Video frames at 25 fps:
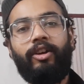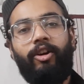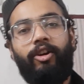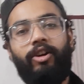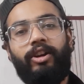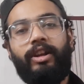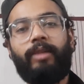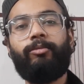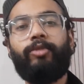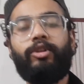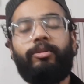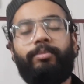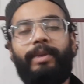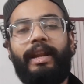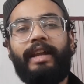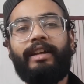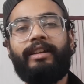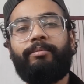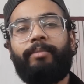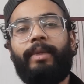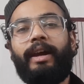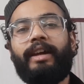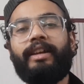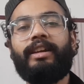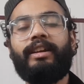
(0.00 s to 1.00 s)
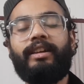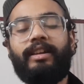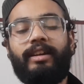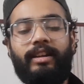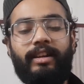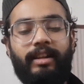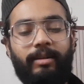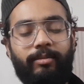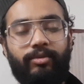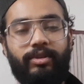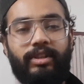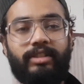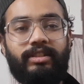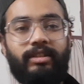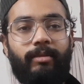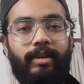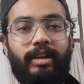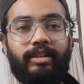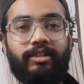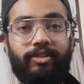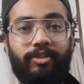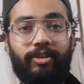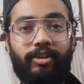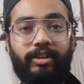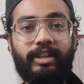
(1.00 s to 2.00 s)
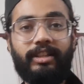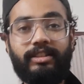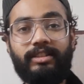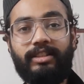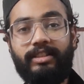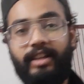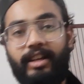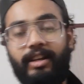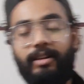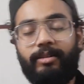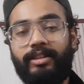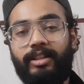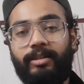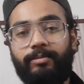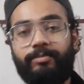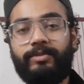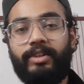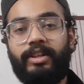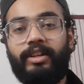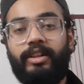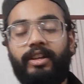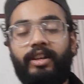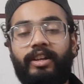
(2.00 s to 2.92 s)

और हम लोग पैकिंग कर रहे हैं पूरा सामान की और इतना मतलब